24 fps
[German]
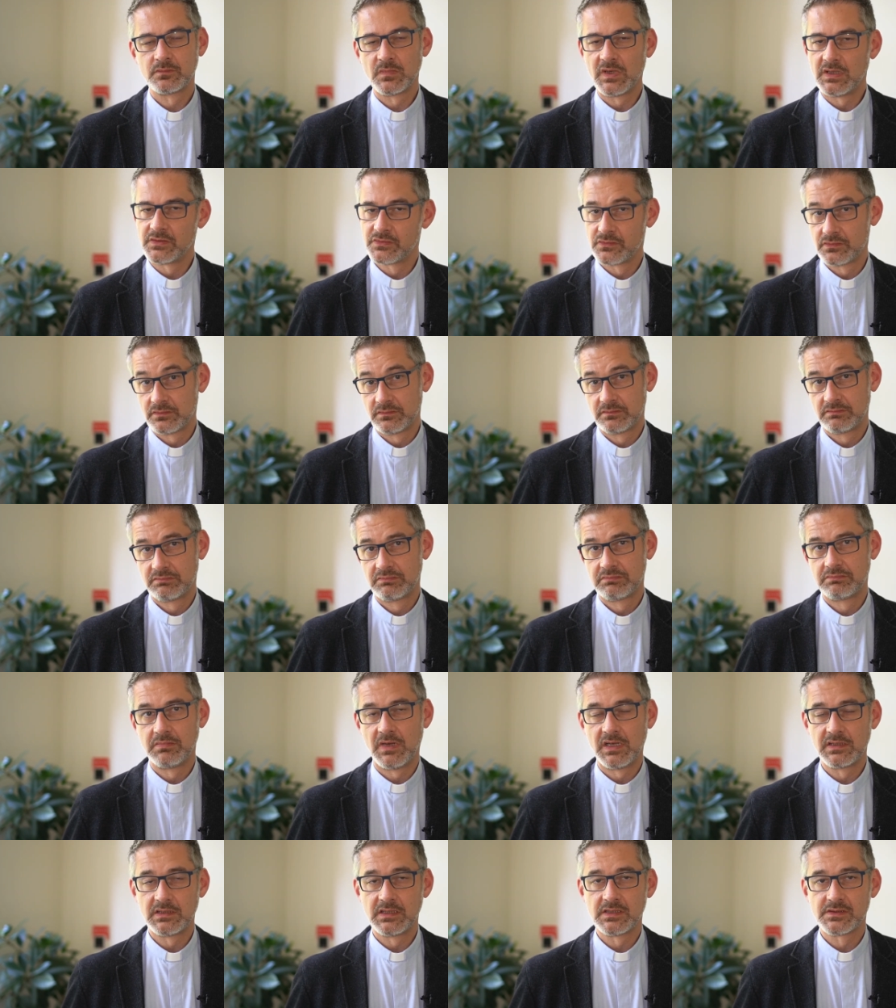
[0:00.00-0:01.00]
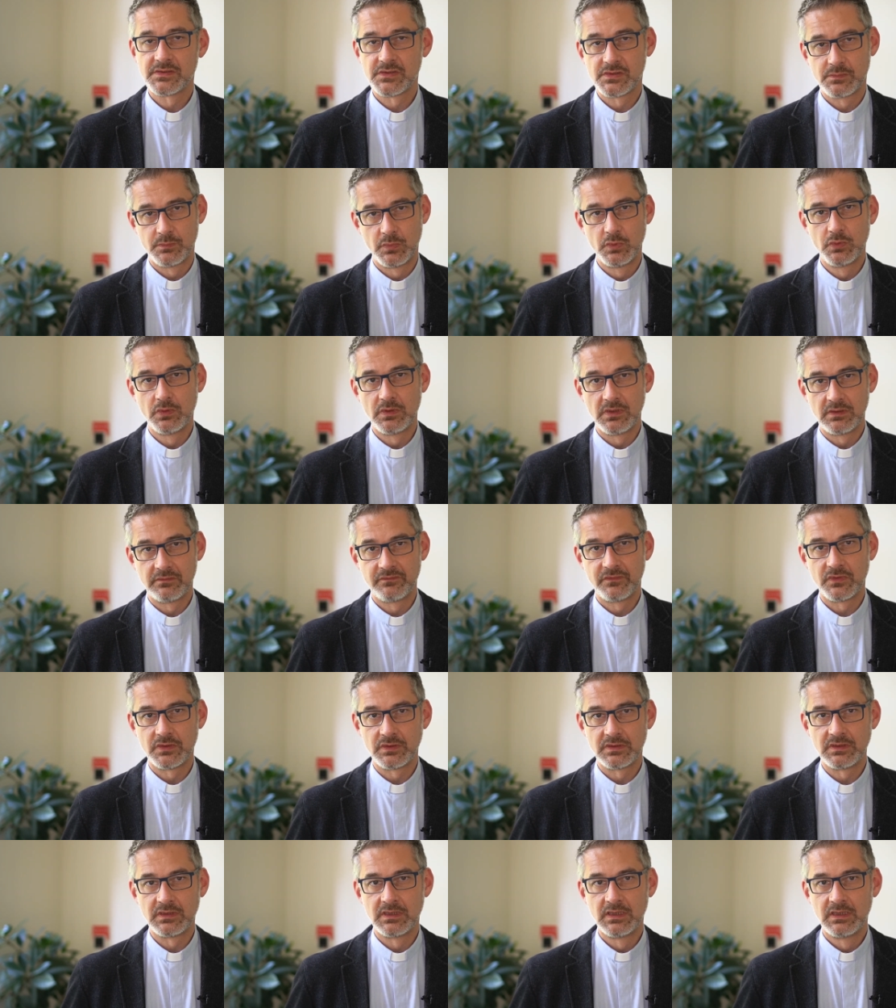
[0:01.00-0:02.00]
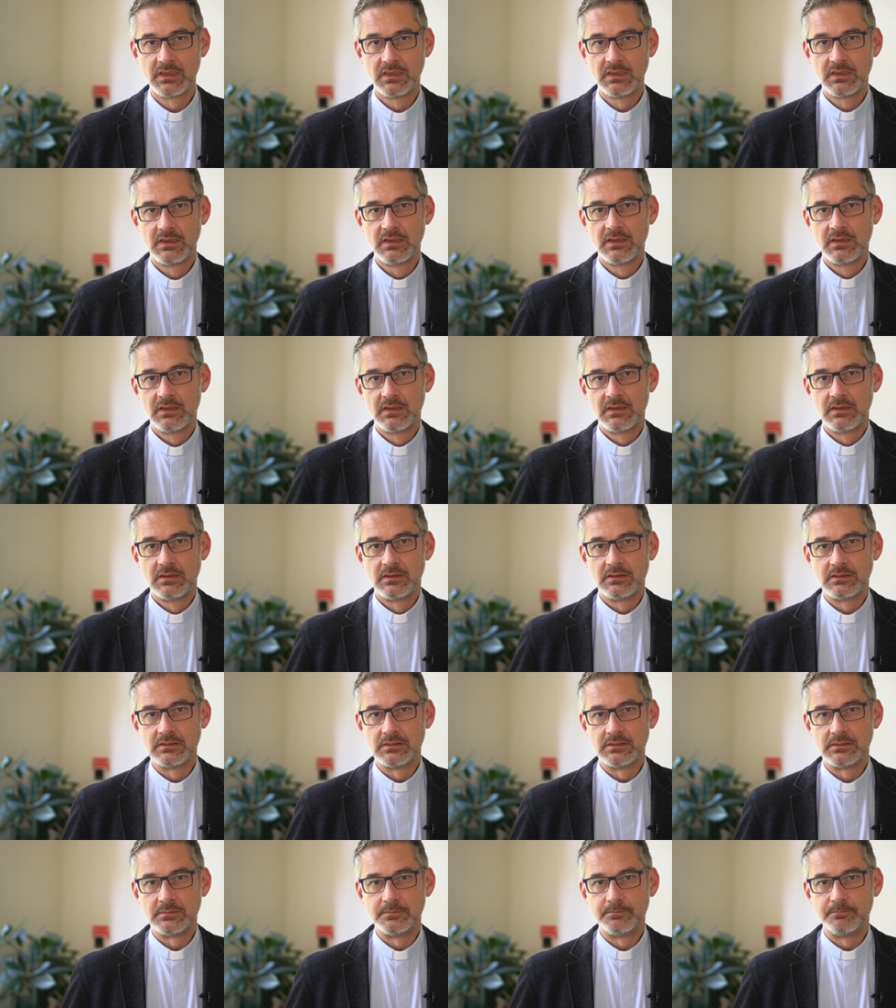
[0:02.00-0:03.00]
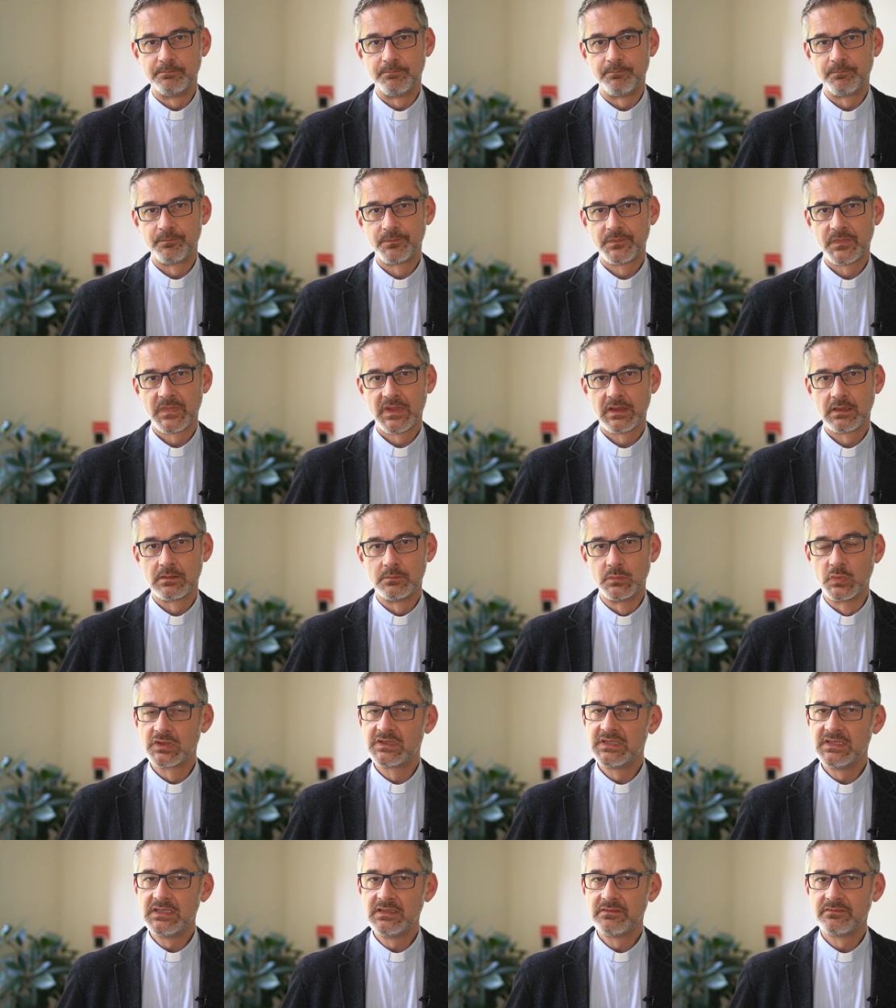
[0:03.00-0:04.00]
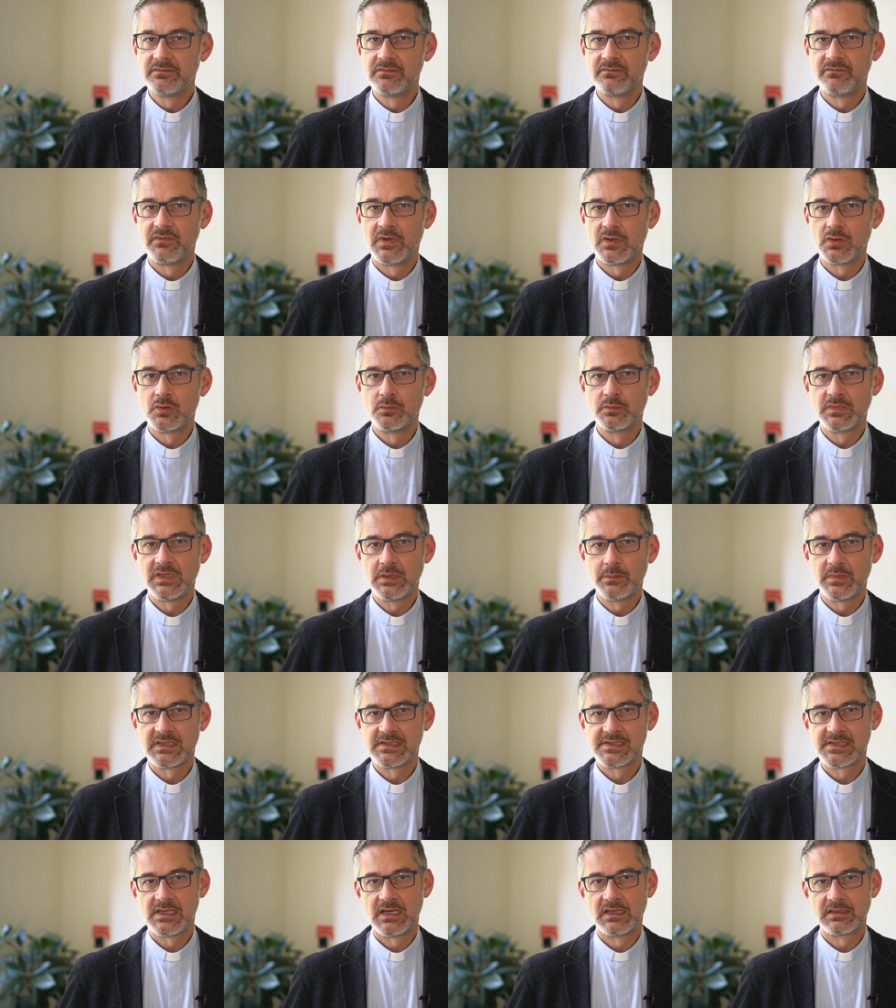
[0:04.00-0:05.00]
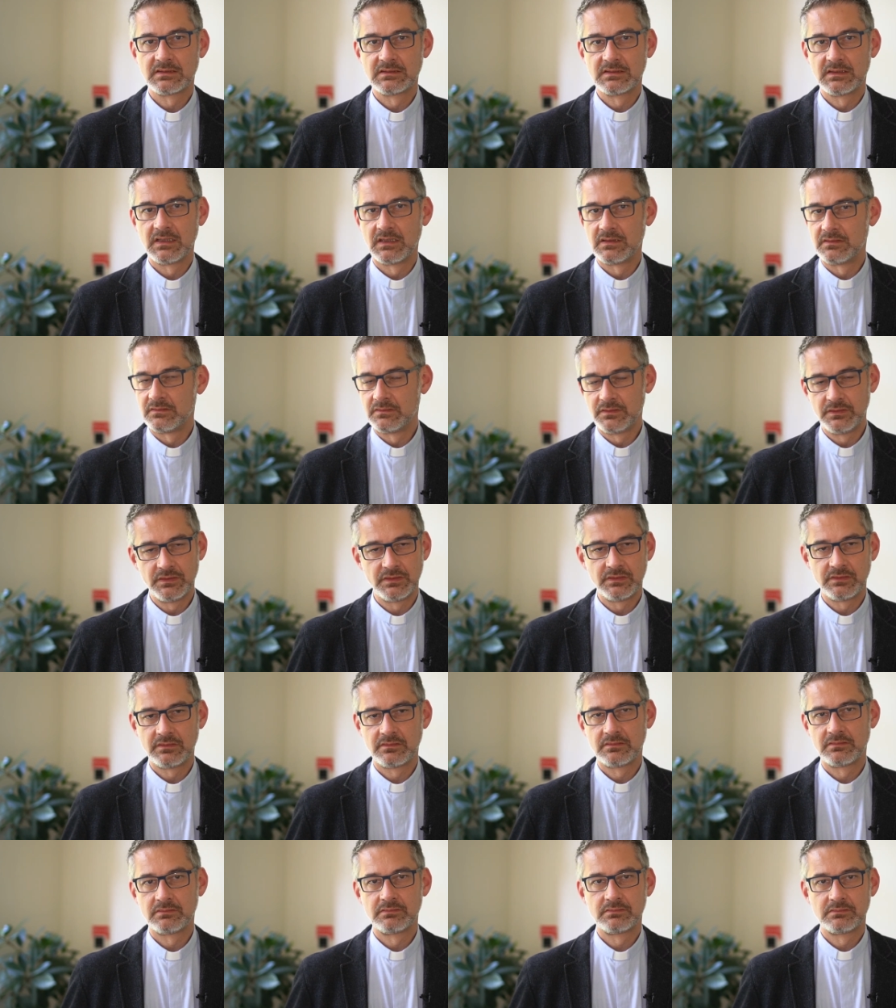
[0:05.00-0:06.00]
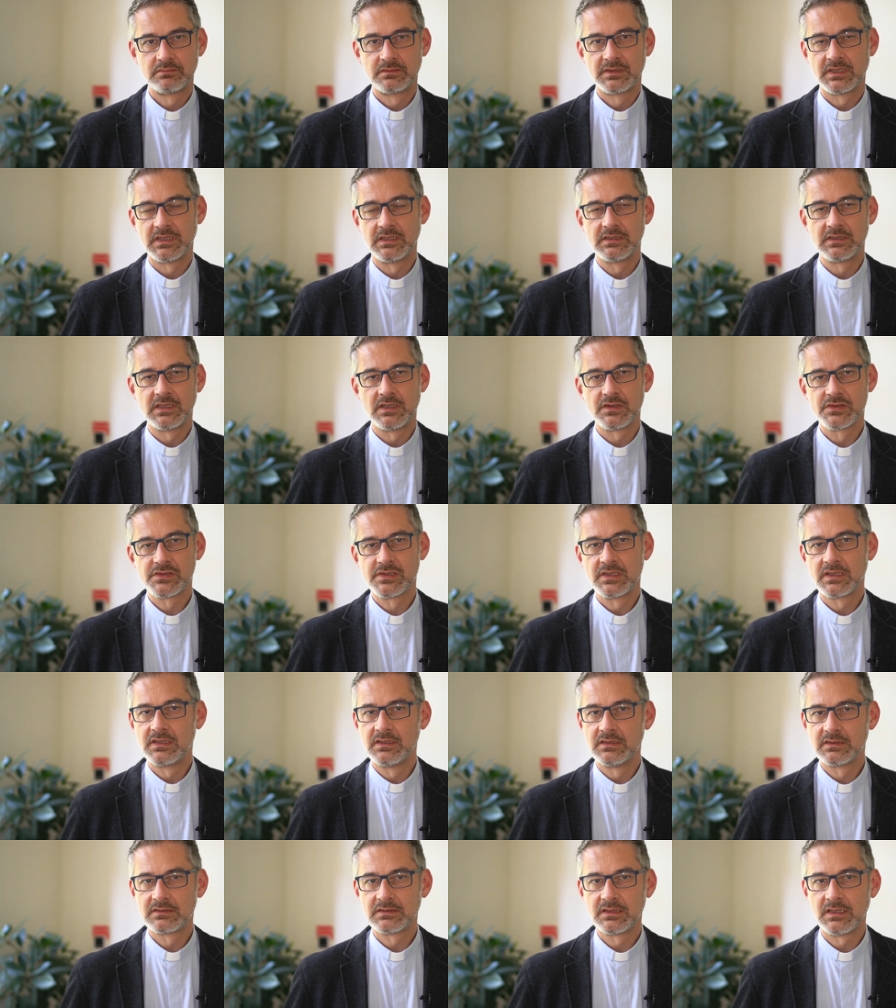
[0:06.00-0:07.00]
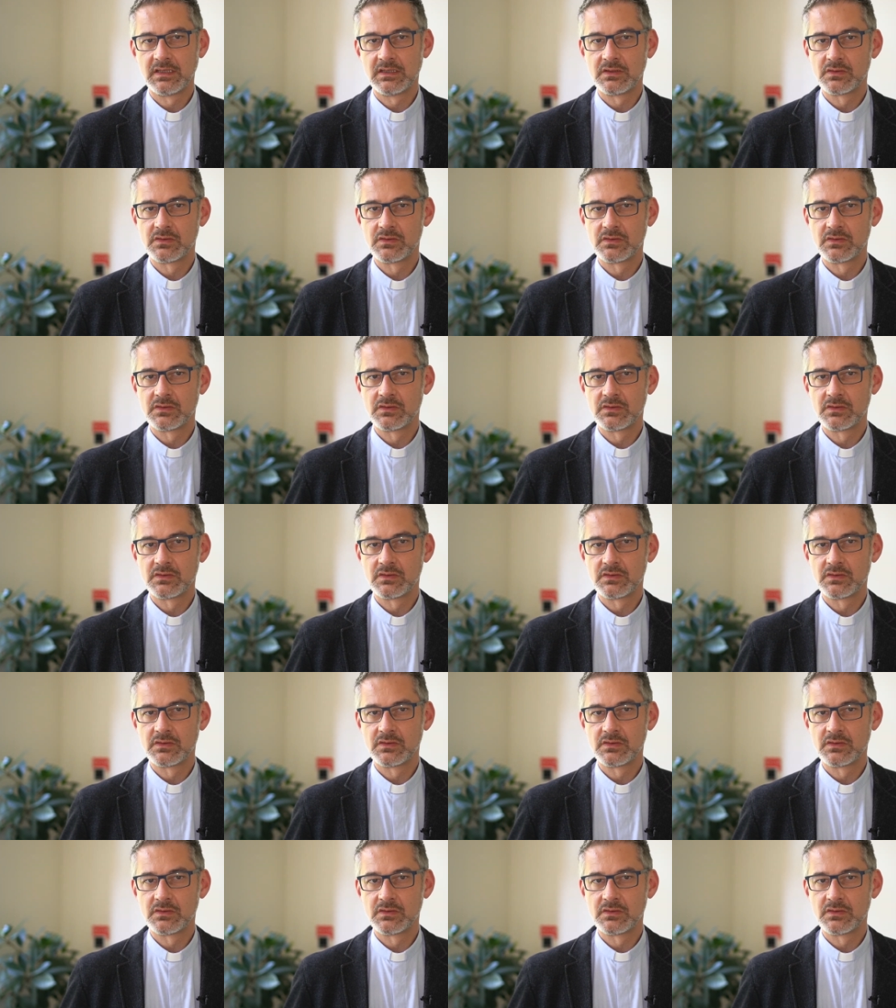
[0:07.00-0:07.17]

Also ein ganzes Bündel von ähm, Motiven, warum jemand sagen kann, ich trete aus der Kirche